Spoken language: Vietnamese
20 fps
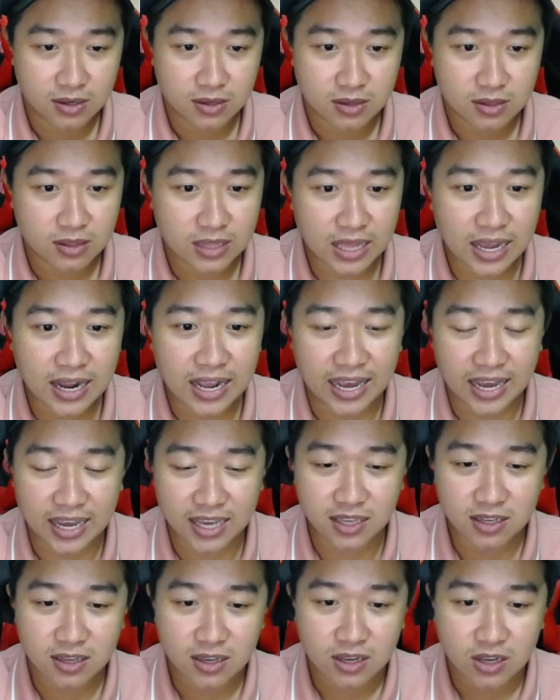đáng
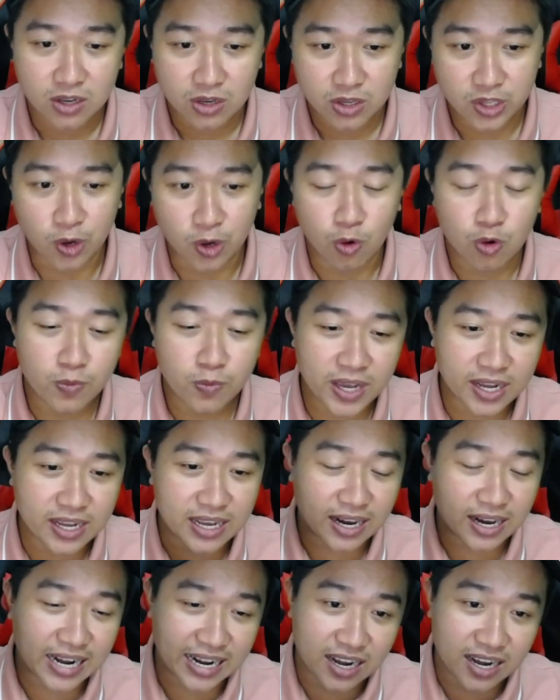hại dù biết
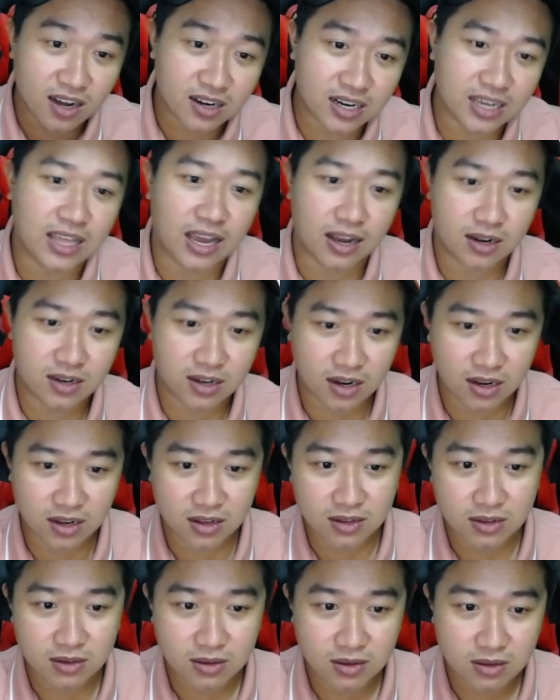rằng lá đơn nó thật đó
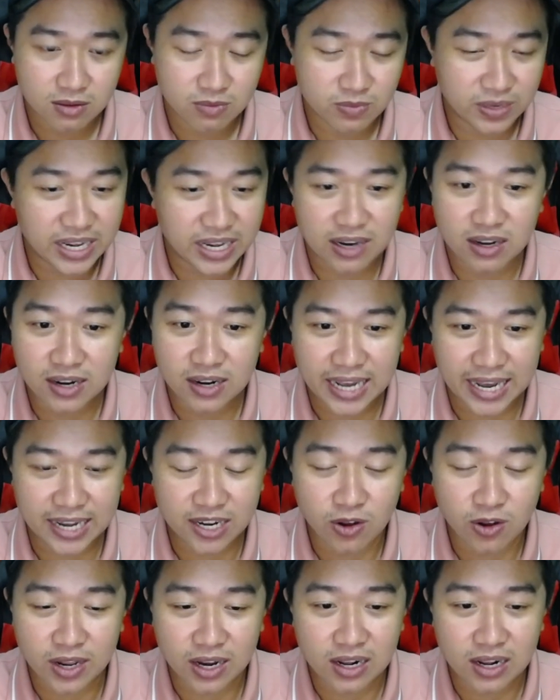bây giờ đừng ai
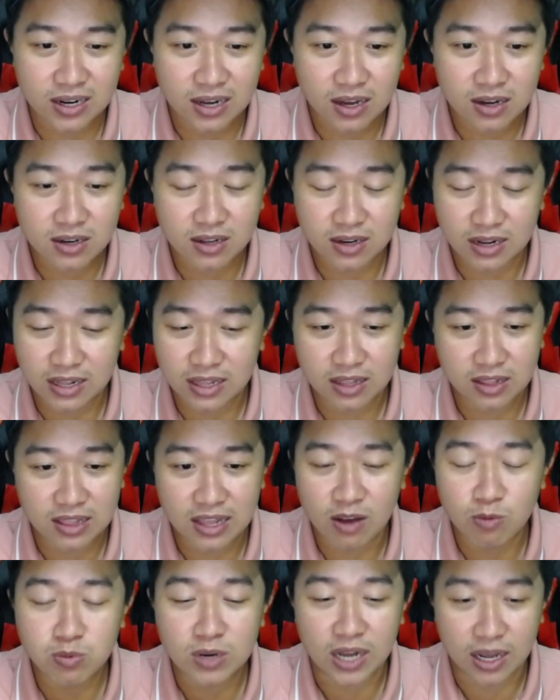nói rằng lá đơn đó là là
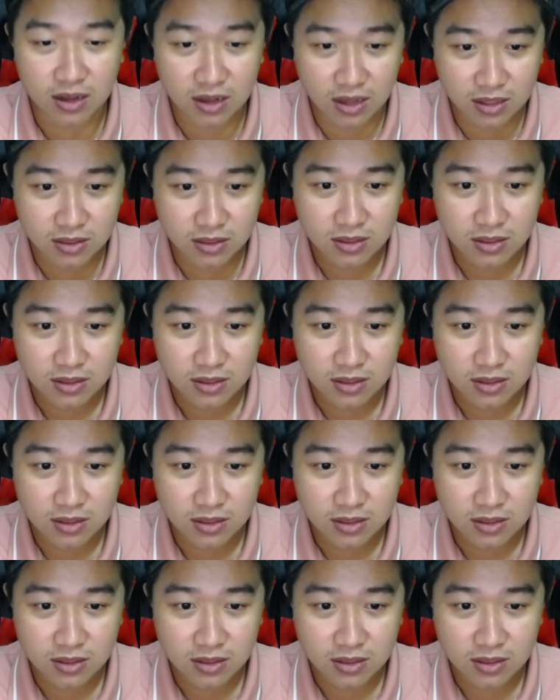không thật hết